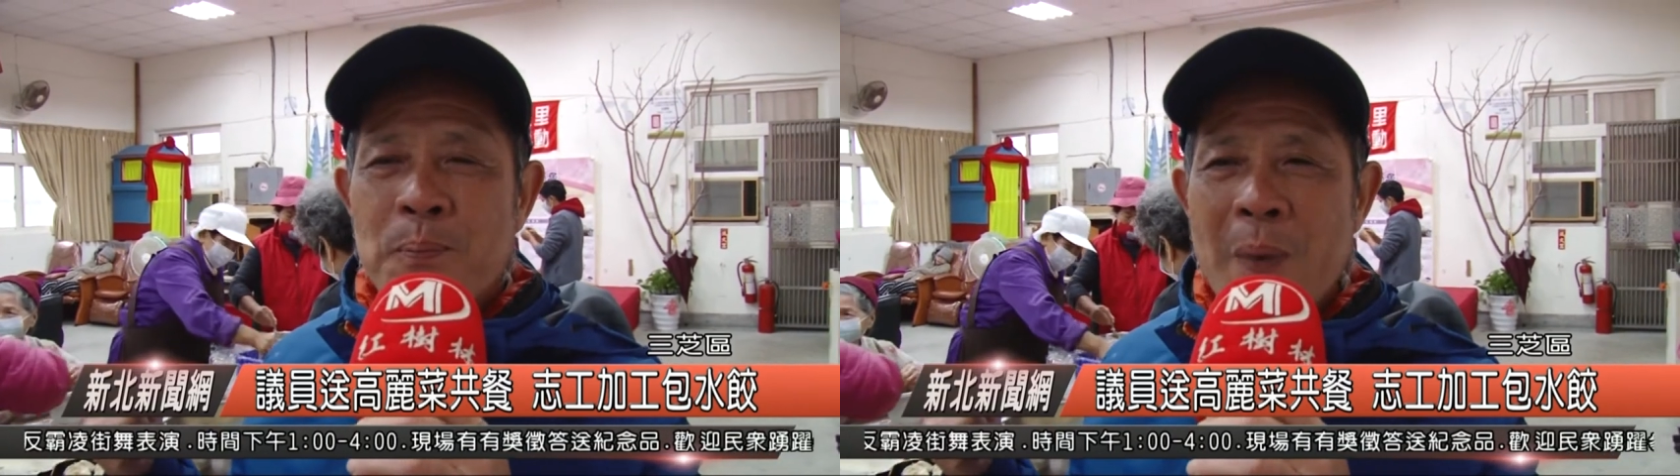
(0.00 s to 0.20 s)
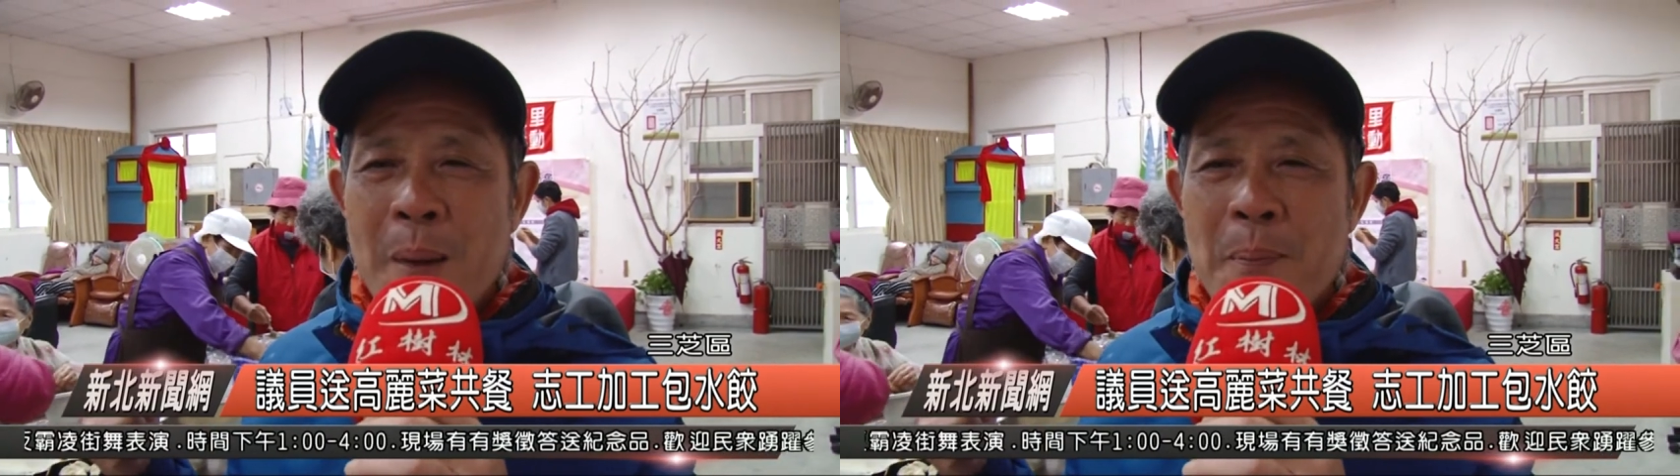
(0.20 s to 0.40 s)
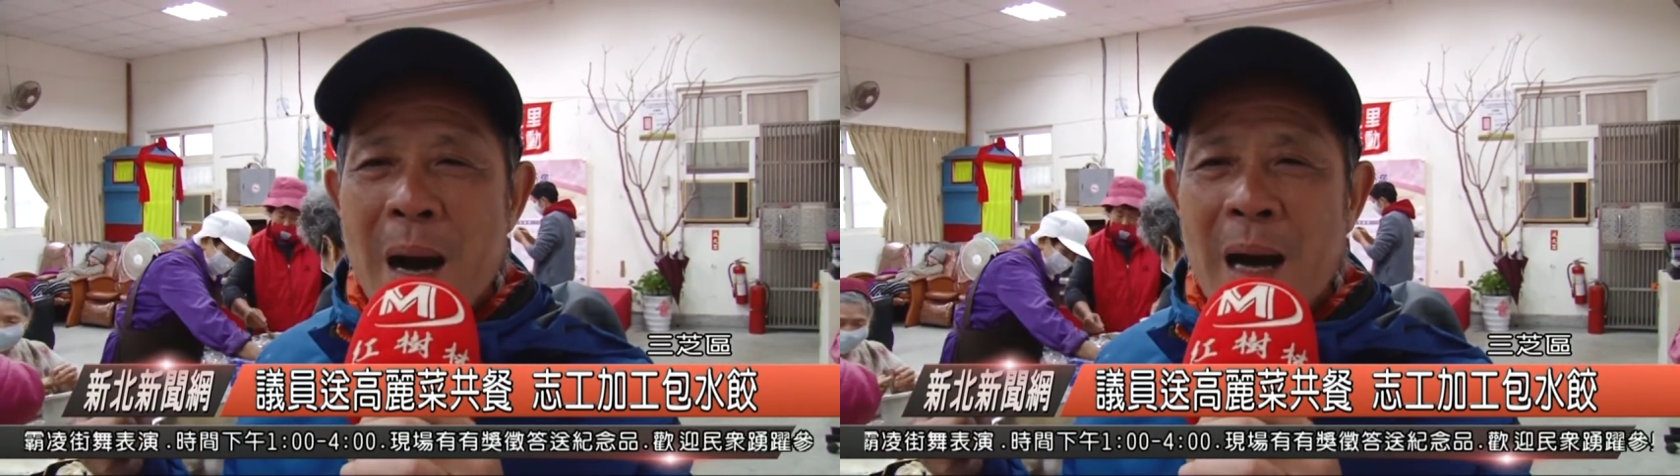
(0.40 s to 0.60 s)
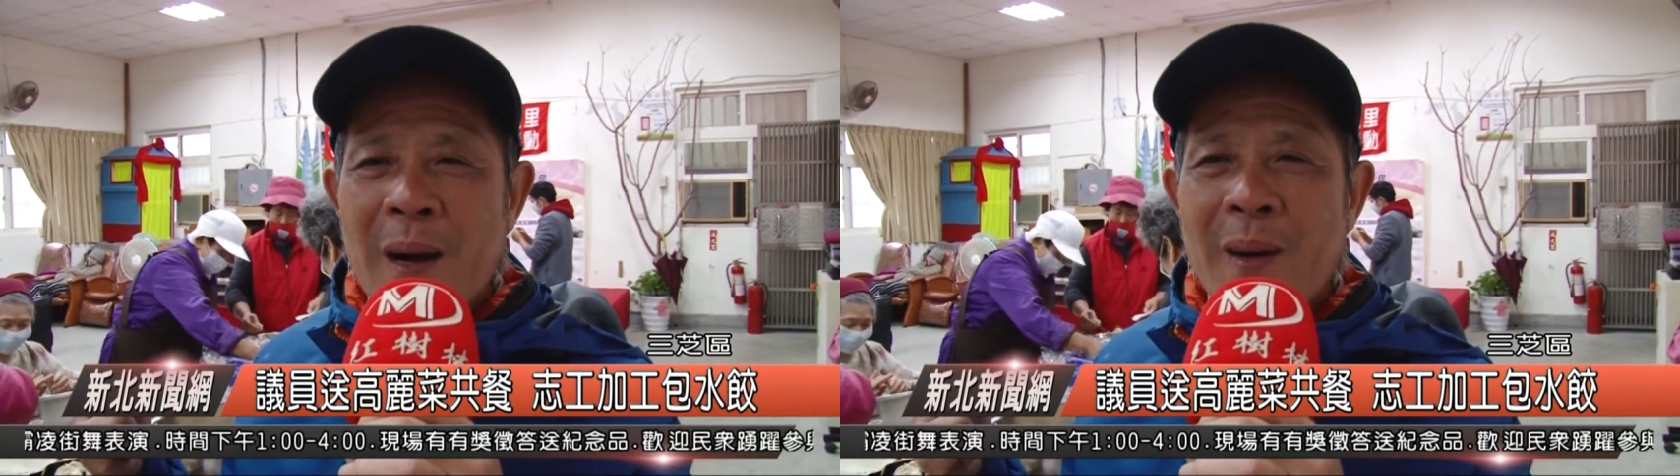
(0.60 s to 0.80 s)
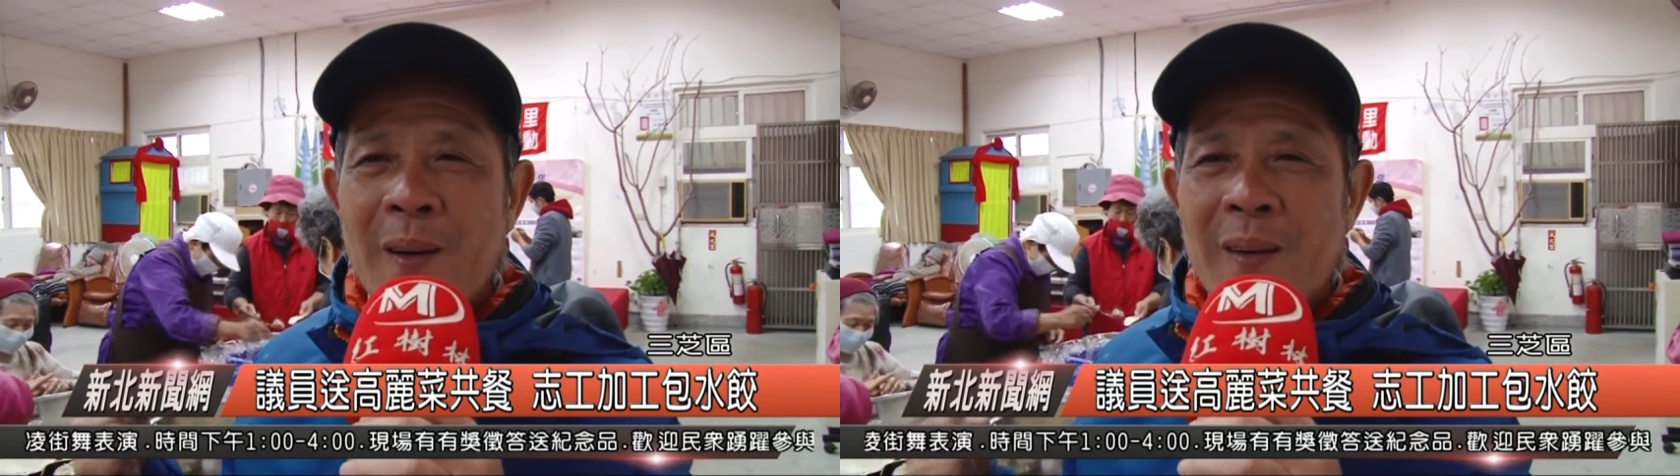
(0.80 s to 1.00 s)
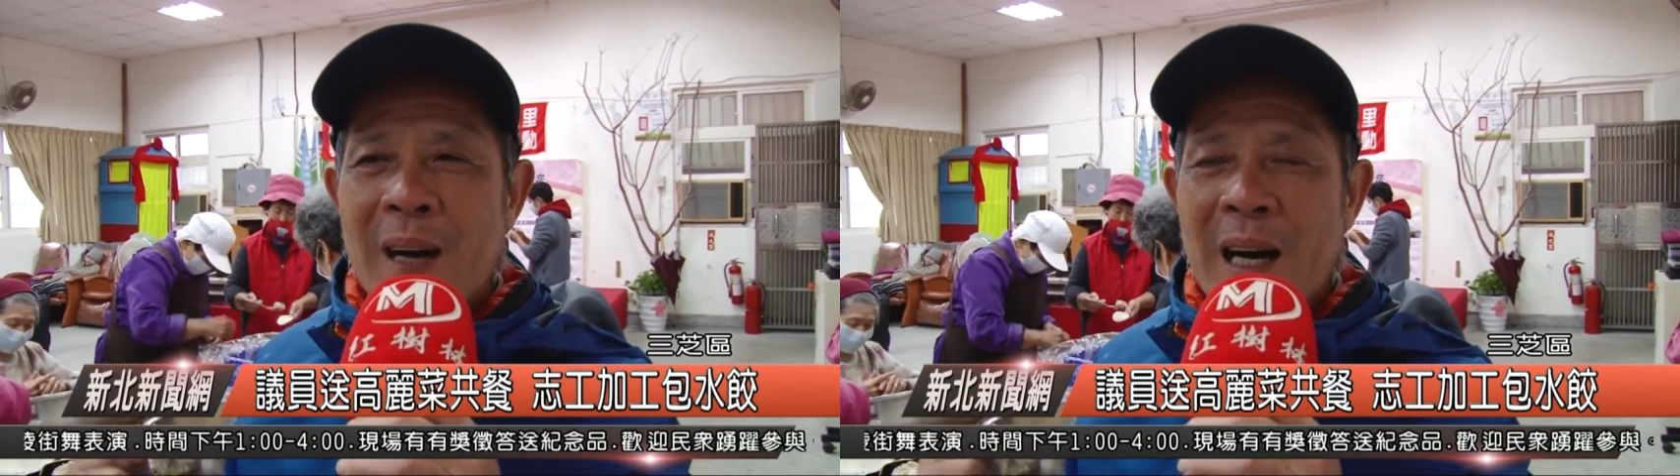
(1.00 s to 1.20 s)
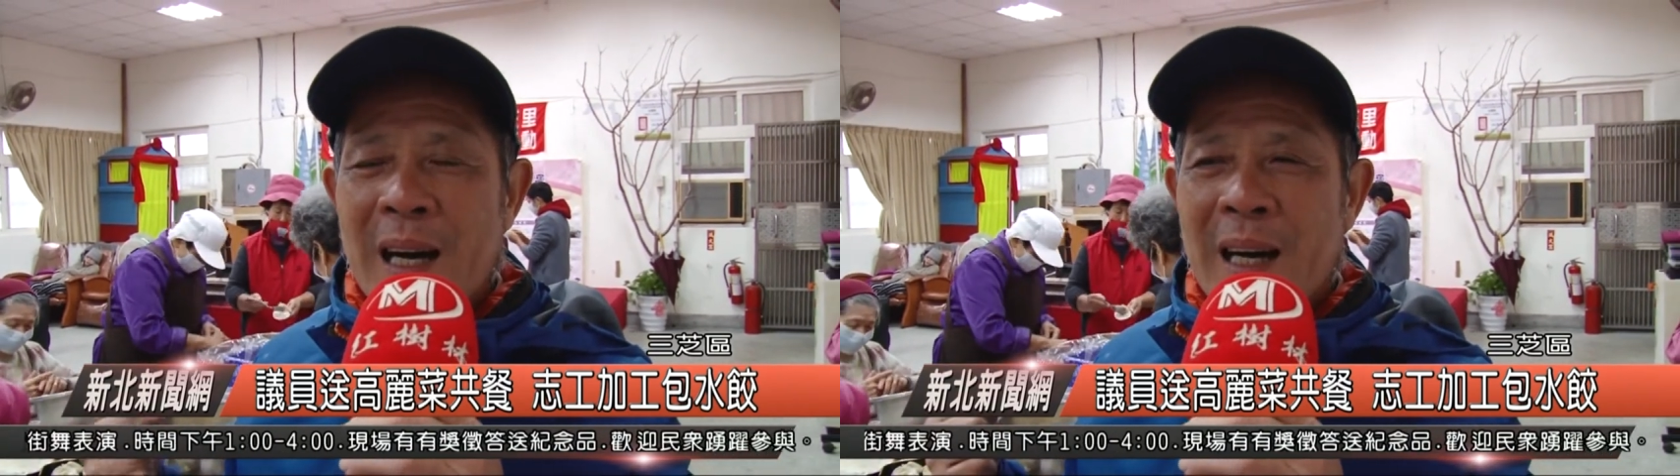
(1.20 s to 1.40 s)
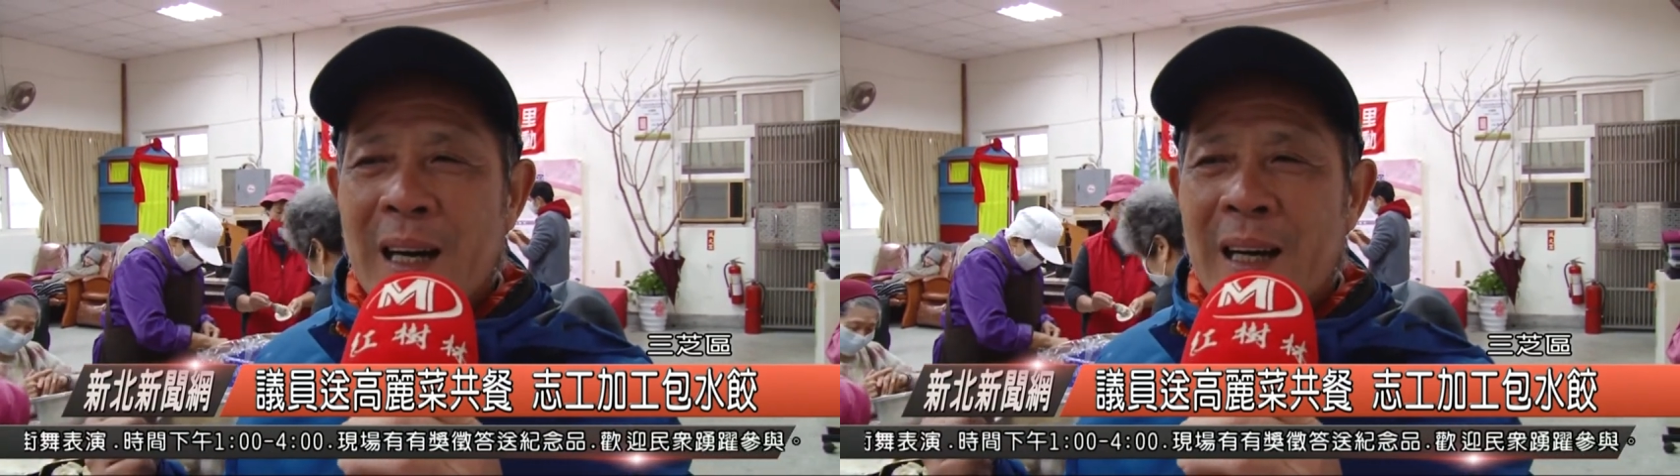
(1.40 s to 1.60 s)
阿嬷吼，
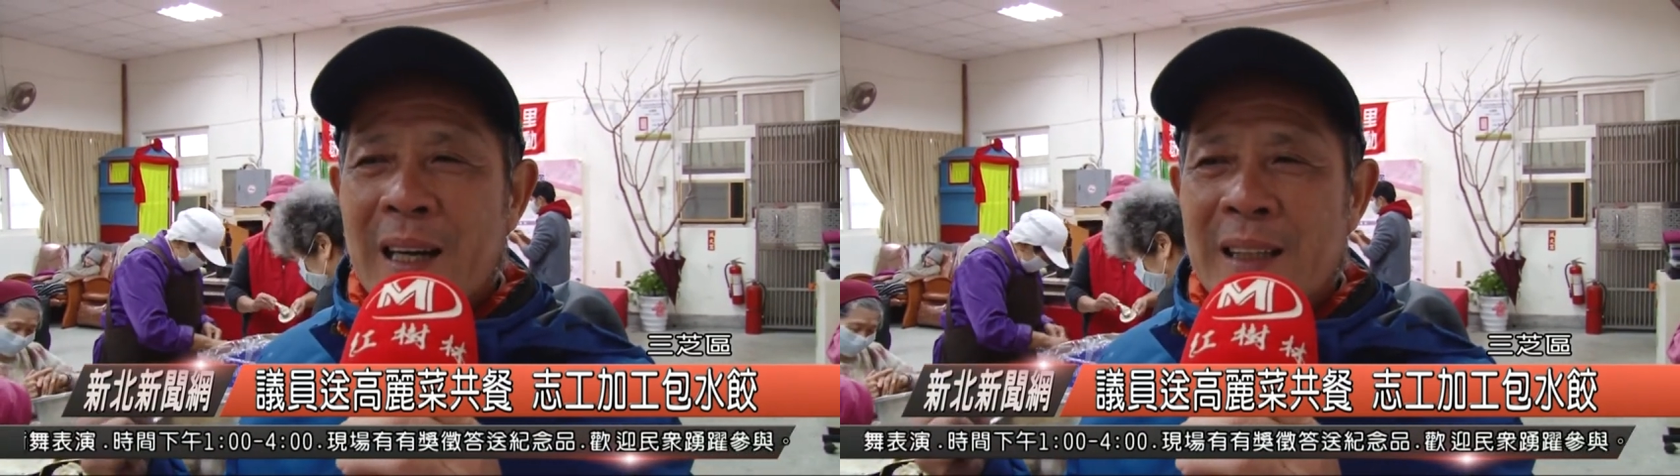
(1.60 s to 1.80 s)
啊